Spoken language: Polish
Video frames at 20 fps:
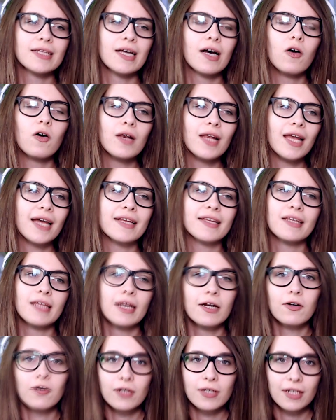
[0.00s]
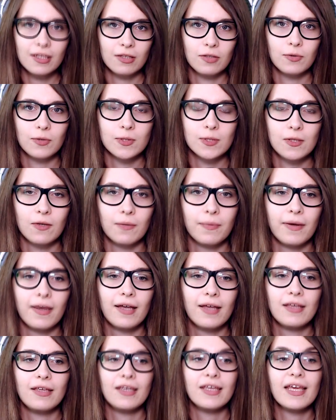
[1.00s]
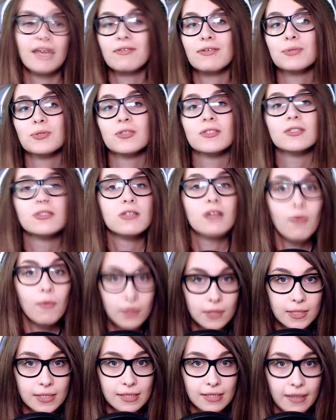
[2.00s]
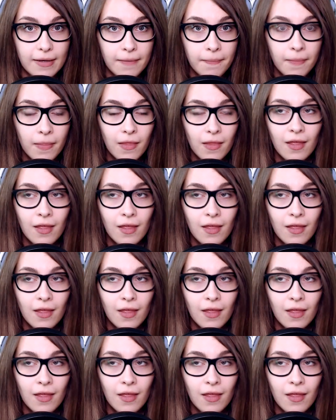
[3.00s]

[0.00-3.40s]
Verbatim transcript: na cholernie niekonkretną osobę, i ja wiem, że to jest żałosne.